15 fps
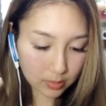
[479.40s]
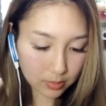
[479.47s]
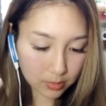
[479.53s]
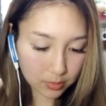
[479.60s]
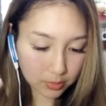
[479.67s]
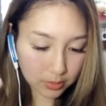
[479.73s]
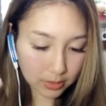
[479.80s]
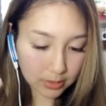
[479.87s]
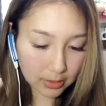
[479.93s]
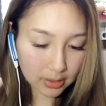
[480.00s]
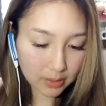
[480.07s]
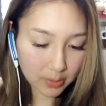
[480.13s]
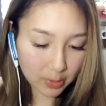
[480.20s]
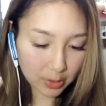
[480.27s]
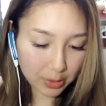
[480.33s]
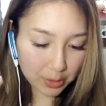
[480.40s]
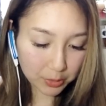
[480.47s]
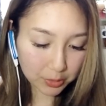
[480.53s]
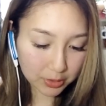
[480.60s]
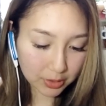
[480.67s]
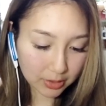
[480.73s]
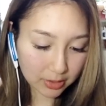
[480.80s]
ちょっと叩いてみようか。ちょっ
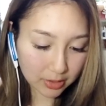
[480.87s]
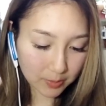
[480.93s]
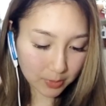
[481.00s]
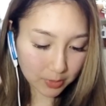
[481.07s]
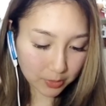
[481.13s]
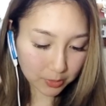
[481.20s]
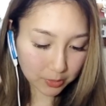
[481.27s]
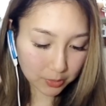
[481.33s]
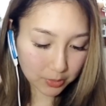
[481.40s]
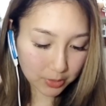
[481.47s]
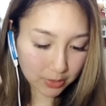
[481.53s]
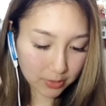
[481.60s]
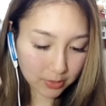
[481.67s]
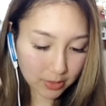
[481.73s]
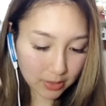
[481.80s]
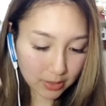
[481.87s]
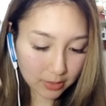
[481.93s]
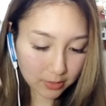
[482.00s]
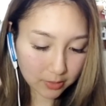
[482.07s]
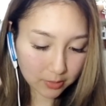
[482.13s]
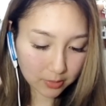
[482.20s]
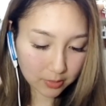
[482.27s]
と叩いてみよう。どれぐらい、
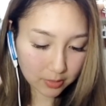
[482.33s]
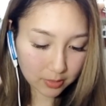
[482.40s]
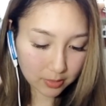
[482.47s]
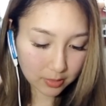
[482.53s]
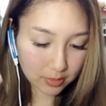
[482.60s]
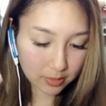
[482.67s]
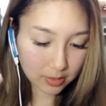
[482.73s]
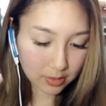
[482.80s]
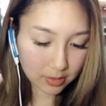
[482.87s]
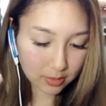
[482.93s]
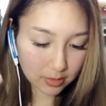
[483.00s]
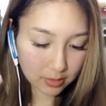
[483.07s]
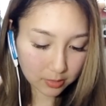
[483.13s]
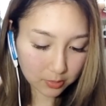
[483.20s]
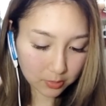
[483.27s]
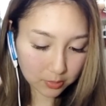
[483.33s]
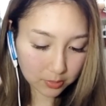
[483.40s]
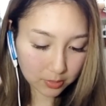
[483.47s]
えーと、